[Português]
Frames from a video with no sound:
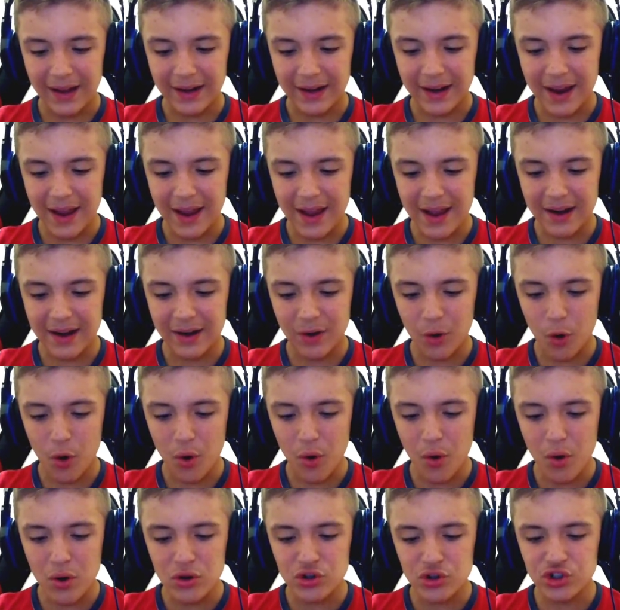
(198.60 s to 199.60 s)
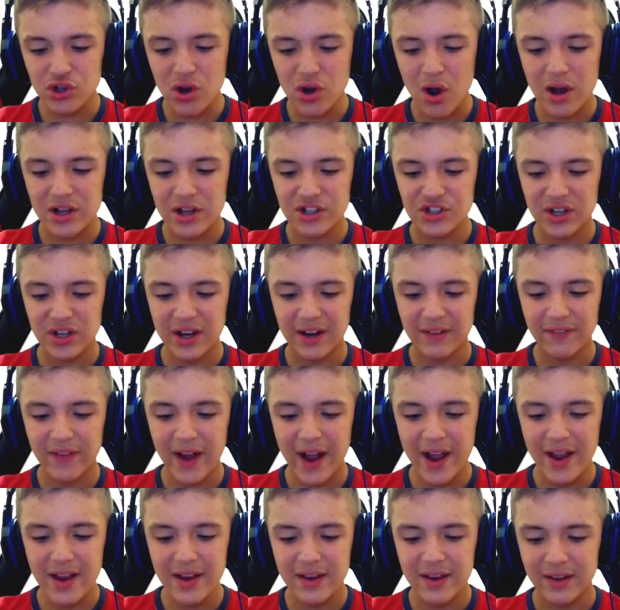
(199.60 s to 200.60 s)
Caraca. Ô, Shotga,
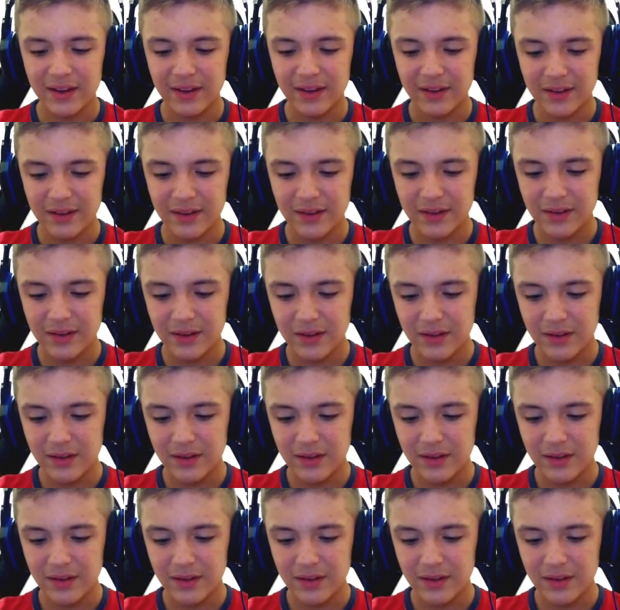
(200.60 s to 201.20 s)
vai.